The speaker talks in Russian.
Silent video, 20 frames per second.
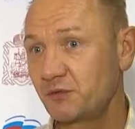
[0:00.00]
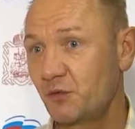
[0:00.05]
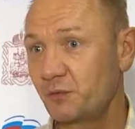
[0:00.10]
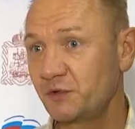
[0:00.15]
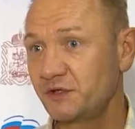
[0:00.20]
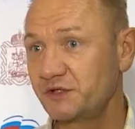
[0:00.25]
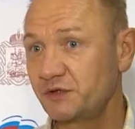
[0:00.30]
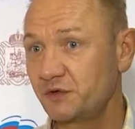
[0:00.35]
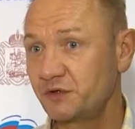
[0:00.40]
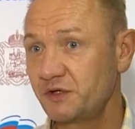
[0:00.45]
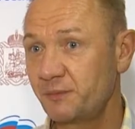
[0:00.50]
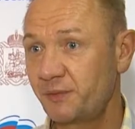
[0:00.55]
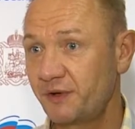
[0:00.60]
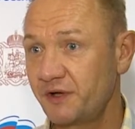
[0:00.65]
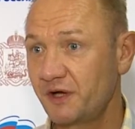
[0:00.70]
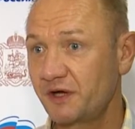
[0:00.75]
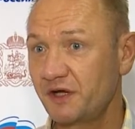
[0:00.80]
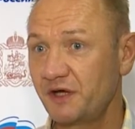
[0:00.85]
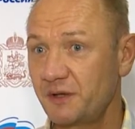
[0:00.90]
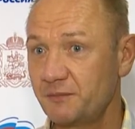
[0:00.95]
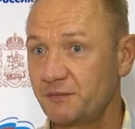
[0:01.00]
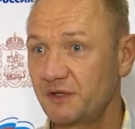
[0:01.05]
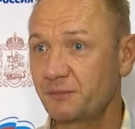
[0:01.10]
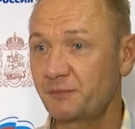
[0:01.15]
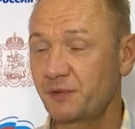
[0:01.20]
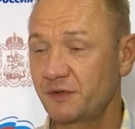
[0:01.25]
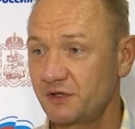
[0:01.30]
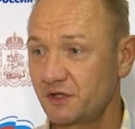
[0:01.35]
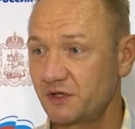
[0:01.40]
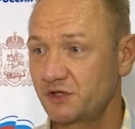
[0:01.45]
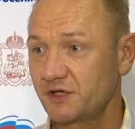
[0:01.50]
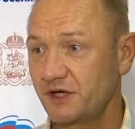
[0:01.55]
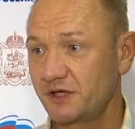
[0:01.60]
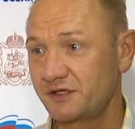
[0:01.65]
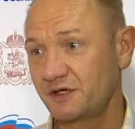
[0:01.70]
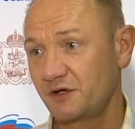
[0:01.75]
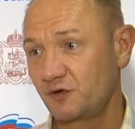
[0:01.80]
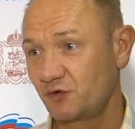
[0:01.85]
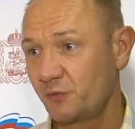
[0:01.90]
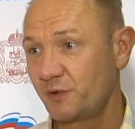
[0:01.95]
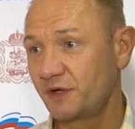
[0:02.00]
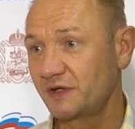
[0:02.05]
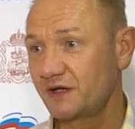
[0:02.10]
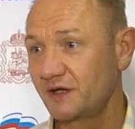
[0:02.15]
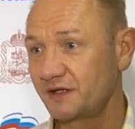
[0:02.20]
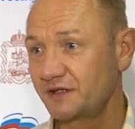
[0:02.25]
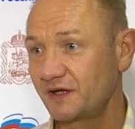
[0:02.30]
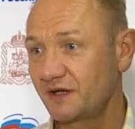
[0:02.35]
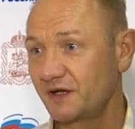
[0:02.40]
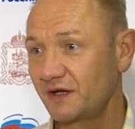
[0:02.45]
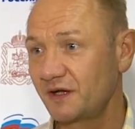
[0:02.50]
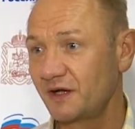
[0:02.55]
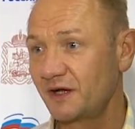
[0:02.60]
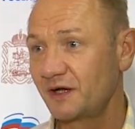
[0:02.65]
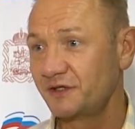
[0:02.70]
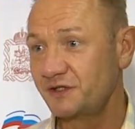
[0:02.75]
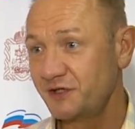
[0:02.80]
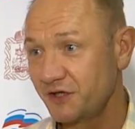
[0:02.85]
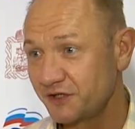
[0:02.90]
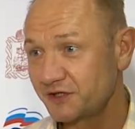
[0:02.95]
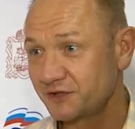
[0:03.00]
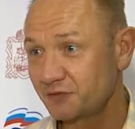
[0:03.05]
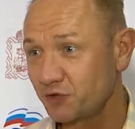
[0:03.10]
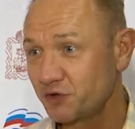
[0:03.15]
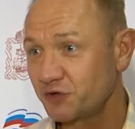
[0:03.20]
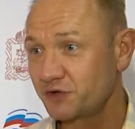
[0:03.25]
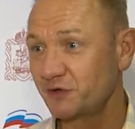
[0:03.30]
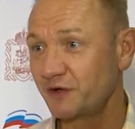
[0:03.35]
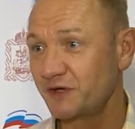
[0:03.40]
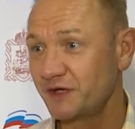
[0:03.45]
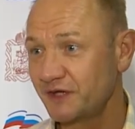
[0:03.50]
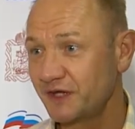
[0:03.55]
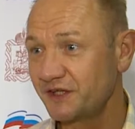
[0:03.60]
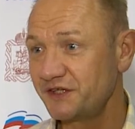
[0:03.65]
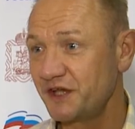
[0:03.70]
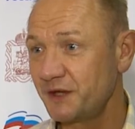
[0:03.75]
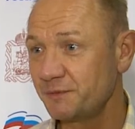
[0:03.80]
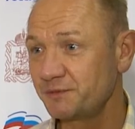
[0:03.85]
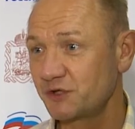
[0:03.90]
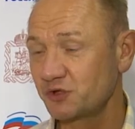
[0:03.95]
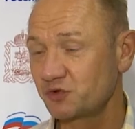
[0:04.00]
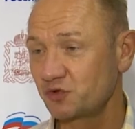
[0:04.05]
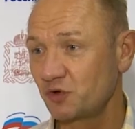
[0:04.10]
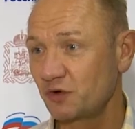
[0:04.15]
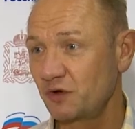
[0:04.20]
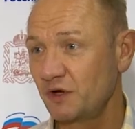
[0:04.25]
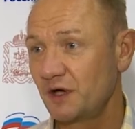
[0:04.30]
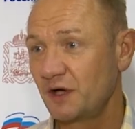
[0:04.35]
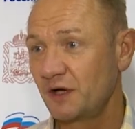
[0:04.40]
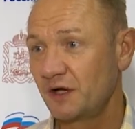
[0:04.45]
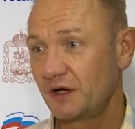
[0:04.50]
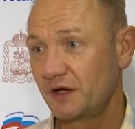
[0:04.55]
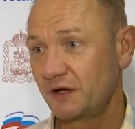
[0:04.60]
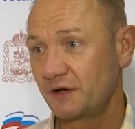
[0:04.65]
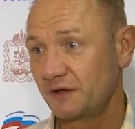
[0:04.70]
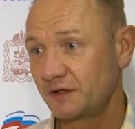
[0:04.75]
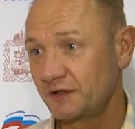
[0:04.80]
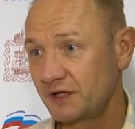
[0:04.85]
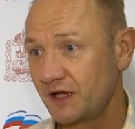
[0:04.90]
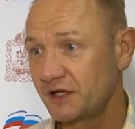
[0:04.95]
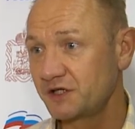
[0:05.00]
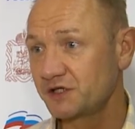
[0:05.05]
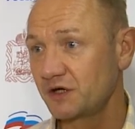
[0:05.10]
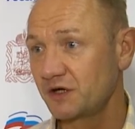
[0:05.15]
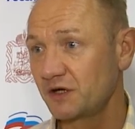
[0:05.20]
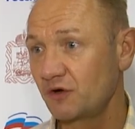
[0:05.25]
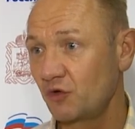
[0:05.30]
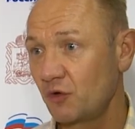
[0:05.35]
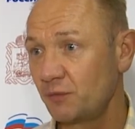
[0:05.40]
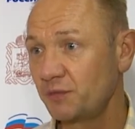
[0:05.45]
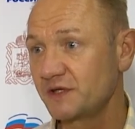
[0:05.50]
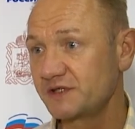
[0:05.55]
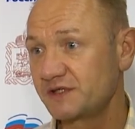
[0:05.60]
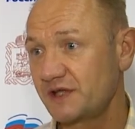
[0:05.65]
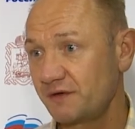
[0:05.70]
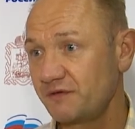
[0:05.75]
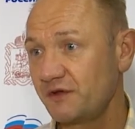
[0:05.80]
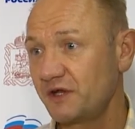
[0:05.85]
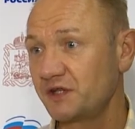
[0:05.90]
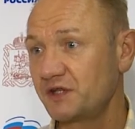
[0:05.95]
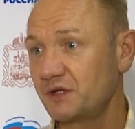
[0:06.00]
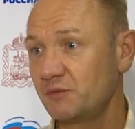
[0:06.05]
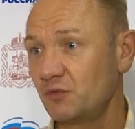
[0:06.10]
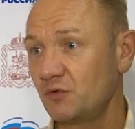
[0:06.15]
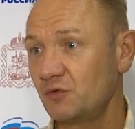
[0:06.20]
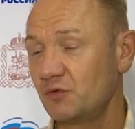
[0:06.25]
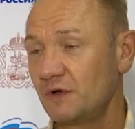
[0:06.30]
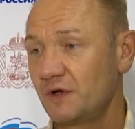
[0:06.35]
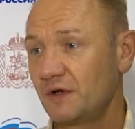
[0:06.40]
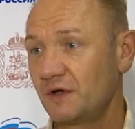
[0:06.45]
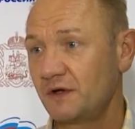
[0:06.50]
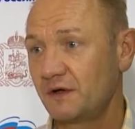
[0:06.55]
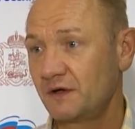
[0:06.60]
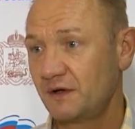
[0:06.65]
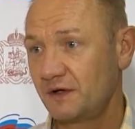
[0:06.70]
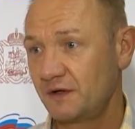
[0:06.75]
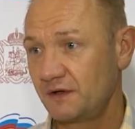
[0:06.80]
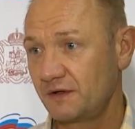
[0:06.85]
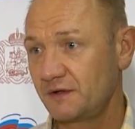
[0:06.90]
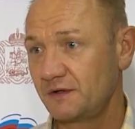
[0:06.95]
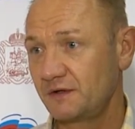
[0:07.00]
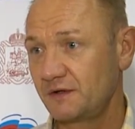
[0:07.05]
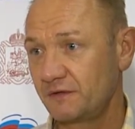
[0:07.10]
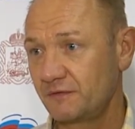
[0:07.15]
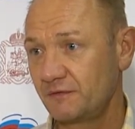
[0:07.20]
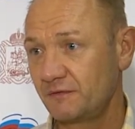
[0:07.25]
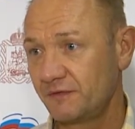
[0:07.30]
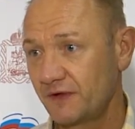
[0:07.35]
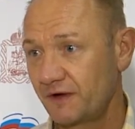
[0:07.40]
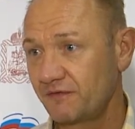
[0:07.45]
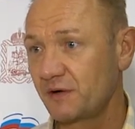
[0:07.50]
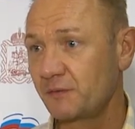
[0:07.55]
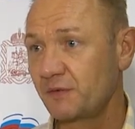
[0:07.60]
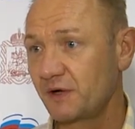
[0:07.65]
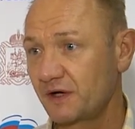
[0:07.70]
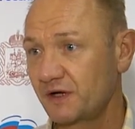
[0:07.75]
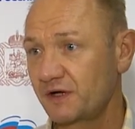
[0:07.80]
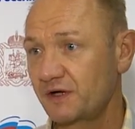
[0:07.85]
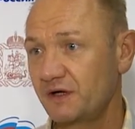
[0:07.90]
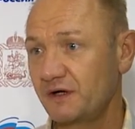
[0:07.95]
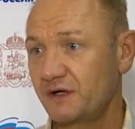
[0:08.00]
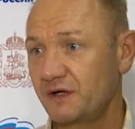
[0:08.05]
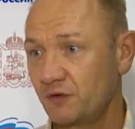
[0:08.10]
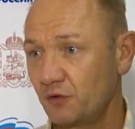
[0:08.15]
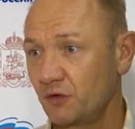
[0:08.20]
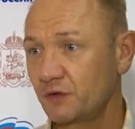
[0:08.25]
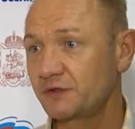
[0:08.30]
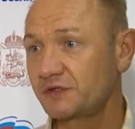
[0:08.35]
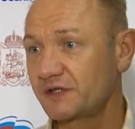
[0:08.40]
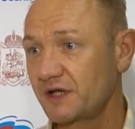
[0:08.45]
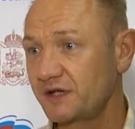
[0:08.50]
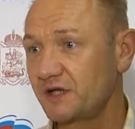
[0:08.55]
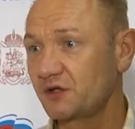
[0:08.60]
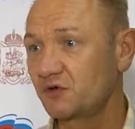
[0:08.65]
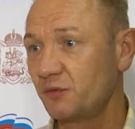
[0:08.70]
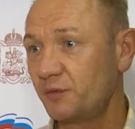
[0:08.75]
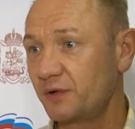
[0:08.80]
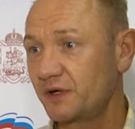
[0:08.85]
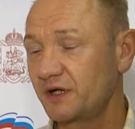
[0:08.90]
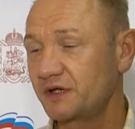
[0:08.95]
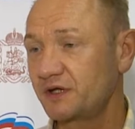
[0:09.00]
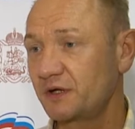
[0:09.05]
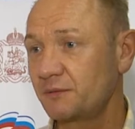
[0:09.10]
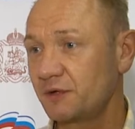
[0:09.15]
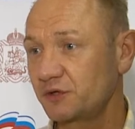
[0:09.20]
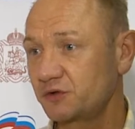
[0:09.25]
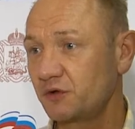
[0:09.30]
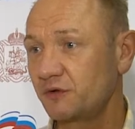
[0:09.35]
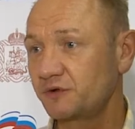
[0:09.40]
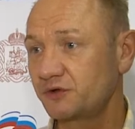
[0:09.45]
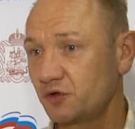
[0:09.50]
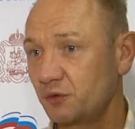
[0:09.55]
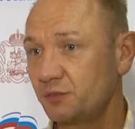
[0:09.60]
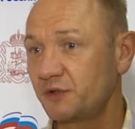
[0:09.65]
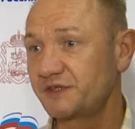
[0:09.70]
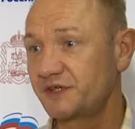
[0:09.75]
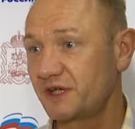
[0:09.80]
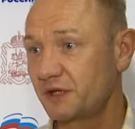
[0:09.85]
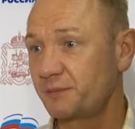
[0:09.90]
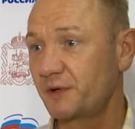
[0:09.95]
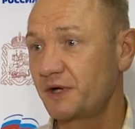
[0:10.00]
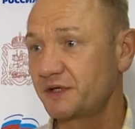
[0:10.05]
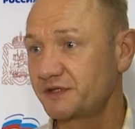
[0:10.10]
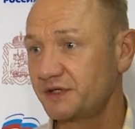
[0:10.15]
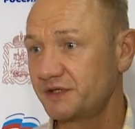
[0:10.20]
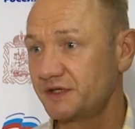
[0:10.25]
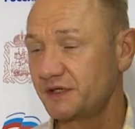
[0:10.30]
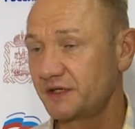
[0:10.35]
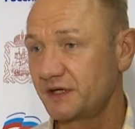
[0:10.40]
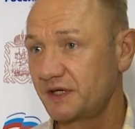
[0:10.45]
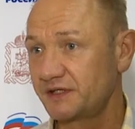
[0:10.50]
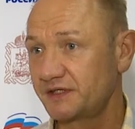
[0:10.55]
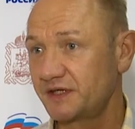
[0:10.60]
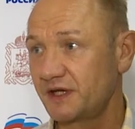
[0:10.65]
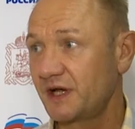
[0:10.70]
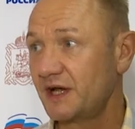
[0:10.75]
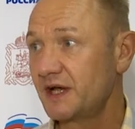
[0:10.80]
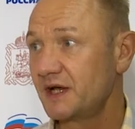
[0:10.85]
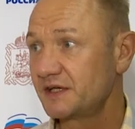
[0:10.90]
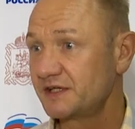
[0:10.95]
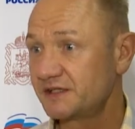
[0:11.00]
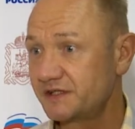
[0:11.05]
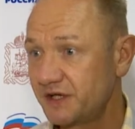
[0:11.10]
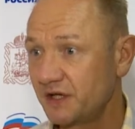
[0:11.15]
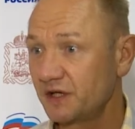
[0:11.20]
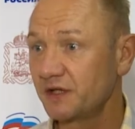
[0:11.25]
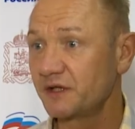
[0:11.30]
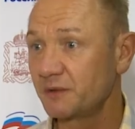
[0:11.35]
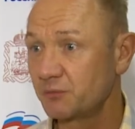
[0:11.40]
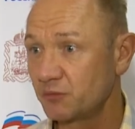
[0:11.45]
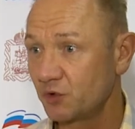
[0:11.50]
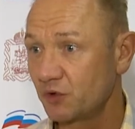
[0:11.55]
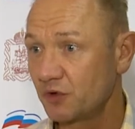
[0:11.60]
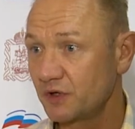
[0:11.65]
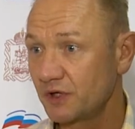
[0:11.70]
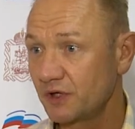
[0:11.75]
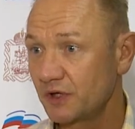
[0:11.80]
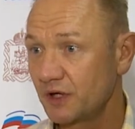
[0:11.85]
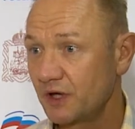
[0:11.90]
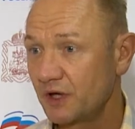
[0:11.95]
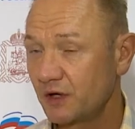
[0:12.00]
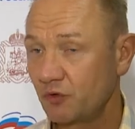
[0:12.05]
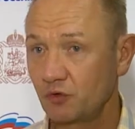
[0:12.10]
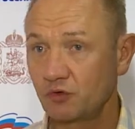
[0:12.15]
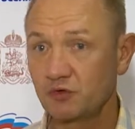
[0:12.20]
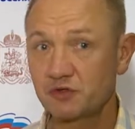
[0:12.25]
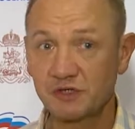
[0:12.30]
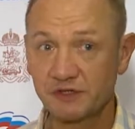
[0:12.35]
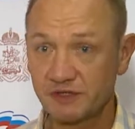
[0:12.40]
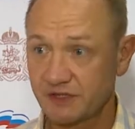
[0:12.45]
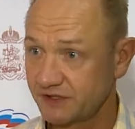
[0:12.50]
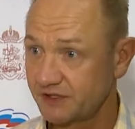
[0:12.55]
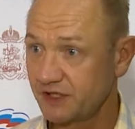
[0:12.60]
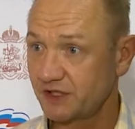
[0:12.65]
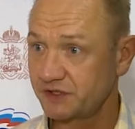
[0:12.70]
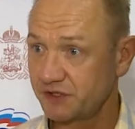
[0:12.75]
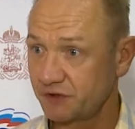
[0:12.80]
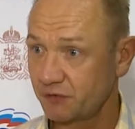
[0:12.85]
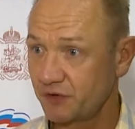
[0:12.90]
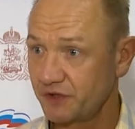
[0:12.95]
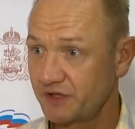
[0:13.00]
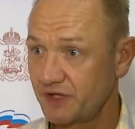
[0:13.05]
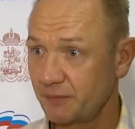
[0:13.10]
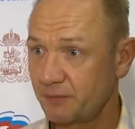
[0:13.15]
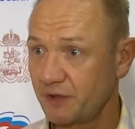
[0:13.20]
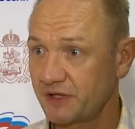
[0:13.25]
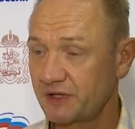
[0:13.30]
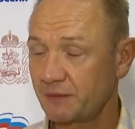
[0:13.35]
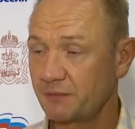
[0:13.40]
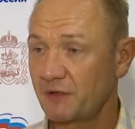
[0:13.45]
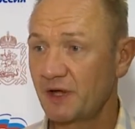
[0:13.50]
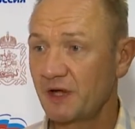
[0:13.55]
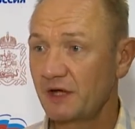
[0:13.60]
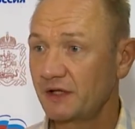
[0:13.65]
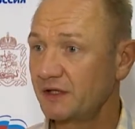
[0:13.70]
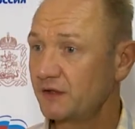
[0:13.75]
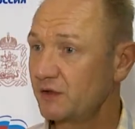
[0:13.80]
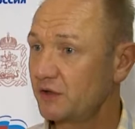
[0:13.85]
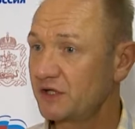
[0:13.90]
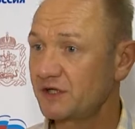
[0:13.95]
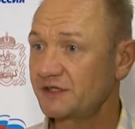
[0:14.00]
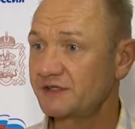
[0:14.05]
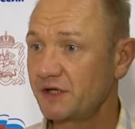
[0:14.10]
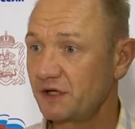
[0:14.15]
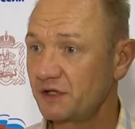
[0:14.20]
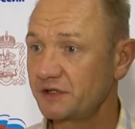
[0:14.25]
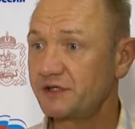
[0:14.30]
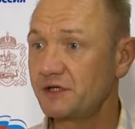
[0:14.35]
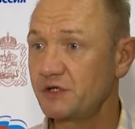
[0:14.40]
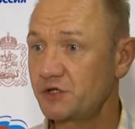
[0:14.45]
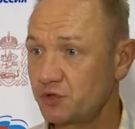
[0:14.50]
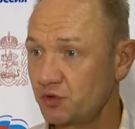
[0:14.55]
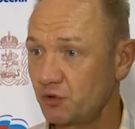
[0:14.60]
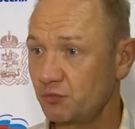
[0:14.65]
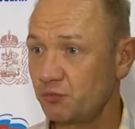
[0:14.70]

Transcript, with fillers: Мы сегодня приехали именно поддержать губернатора действующего и надеемся, что э, дальше область доверит ему э, на выборах. И он станет губернатором Московской области от партии «Единая Россия». Сделано много, он уже сказал сегодня об этом, надо сделать еще